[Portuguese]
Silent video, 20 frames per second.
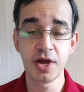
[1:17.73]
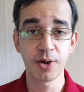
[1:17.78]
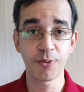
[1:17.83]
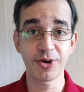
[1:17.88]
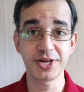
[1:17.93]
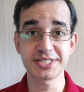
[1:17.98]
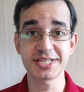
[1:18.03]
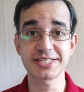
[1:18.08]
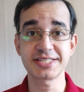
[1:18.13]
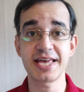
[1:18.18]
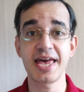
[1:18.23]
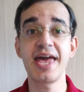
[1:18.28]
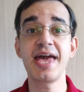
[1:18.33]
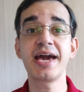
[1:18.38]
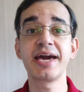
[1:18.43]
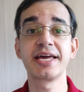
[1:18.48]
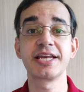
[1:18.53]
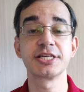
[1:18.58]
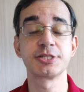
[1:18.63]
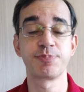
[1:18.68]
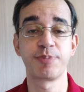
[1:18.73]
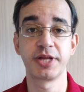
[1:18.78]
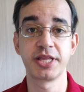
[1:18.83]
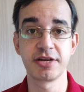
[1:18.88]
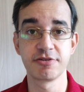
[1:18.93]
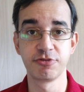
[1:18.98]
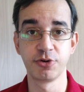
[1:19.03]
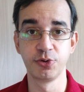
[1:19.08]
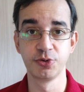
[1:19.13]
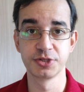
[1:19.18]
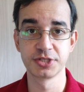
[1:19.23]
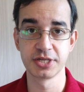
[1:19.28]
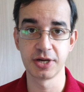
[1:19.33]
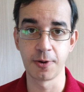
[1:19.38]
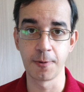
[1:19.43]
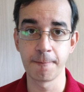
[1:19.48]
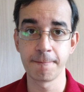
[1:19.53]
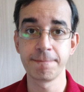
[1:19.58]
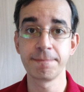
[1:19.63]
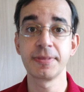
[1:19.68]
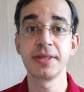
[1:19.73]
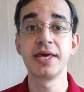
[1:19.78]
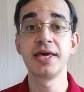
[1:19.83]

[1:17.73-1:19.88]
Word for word: quais as regras para devolução.